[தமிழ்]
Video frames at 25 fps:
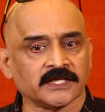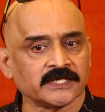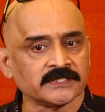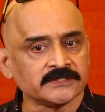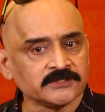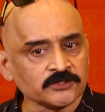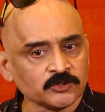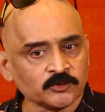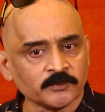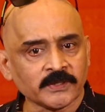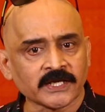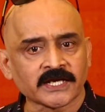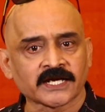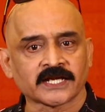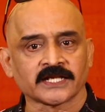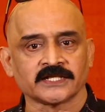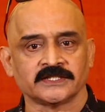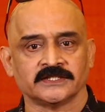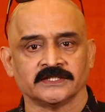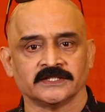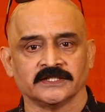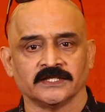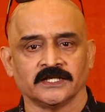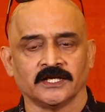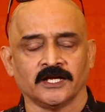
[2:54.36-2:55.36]
எதுவுமே
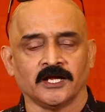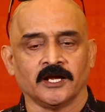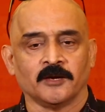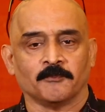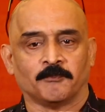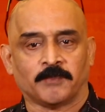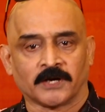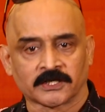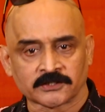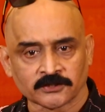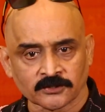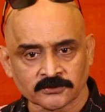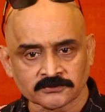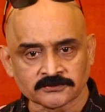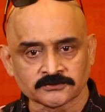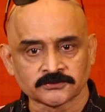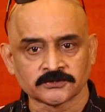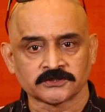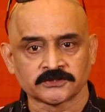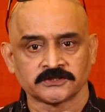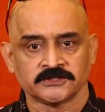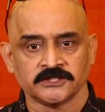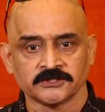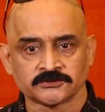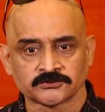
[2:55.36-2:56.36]
கிடையாது படம்
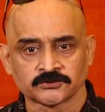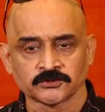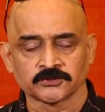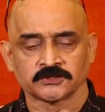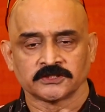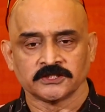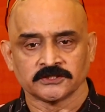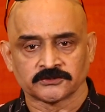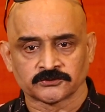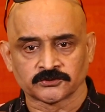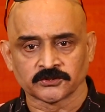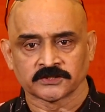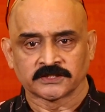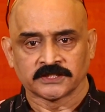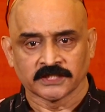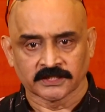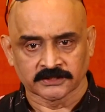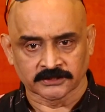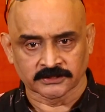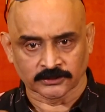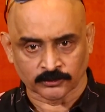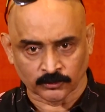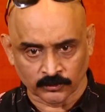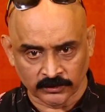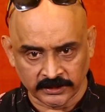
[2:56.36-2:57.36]
சுற்றி சுற்றி சுற்றி
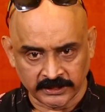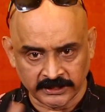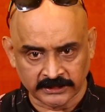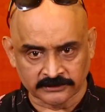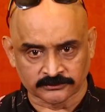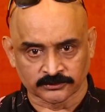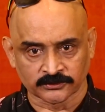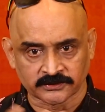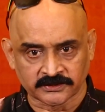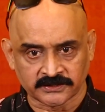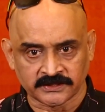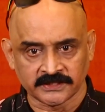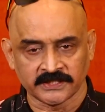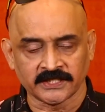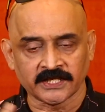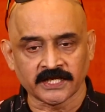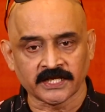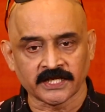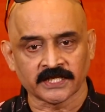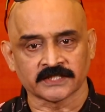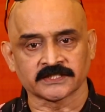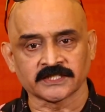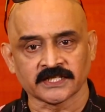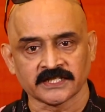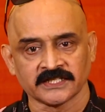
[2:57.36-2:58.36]
அந்த குழியை
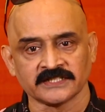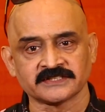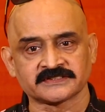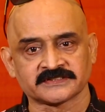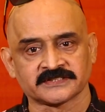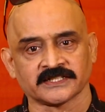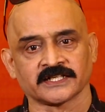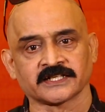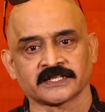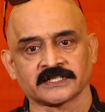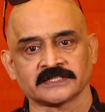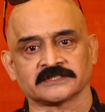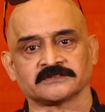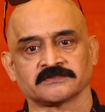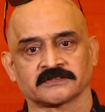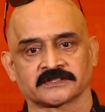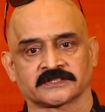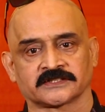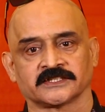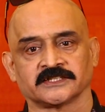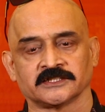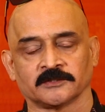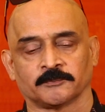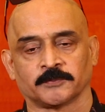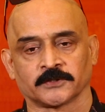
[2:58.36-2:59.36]
சுற்றியே தான் இன் சர்க்கிள்ஸ்
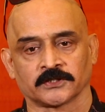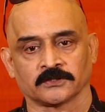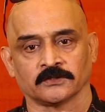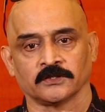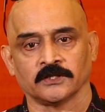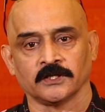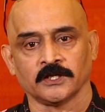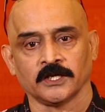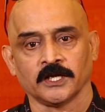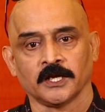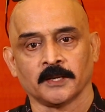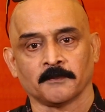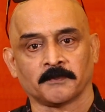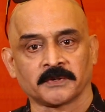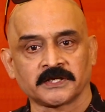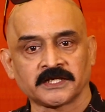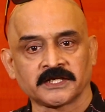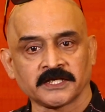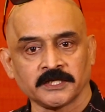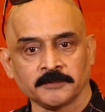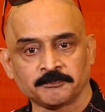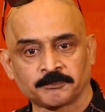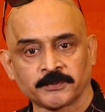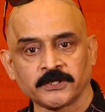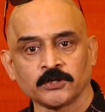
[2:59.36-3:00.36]
வருது அந்த படம் பட்
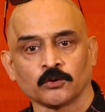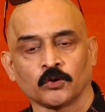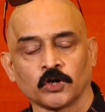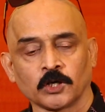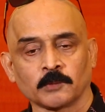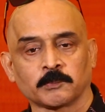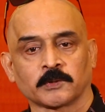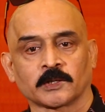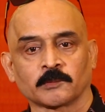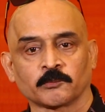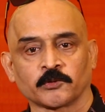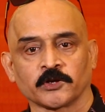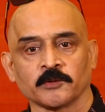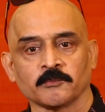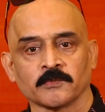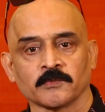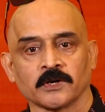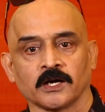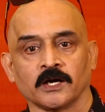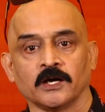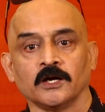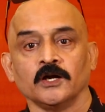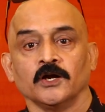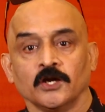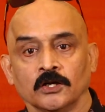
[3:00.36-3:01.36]
இப்படி ஹோல்ட் பண்ண முடியுமா